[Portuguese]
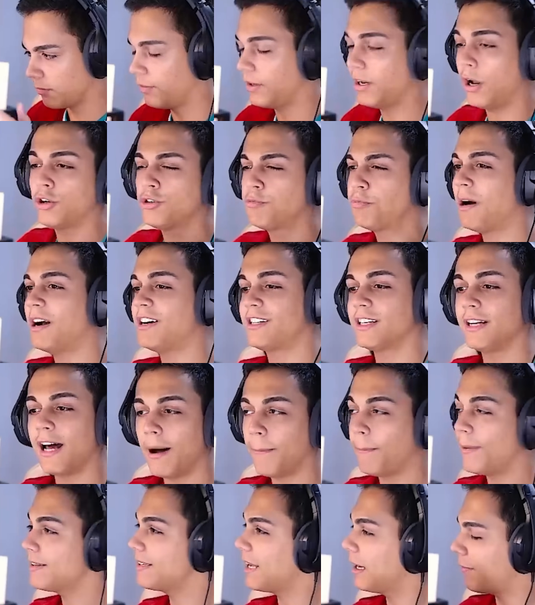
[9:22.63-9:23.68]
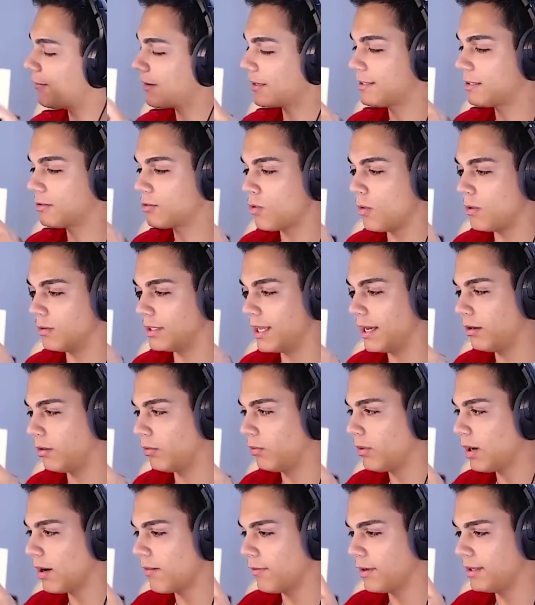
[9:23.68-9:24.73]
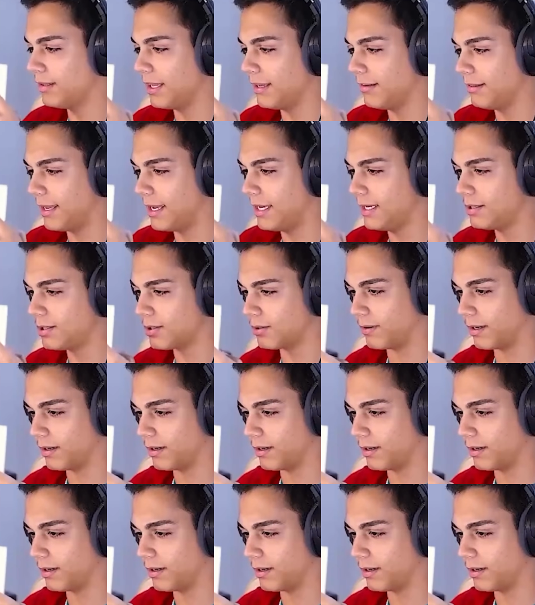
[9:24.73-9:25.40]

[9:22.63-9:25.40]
Final de partida, rapaziada, fica se escondendo. Eu nunca vou entender isso,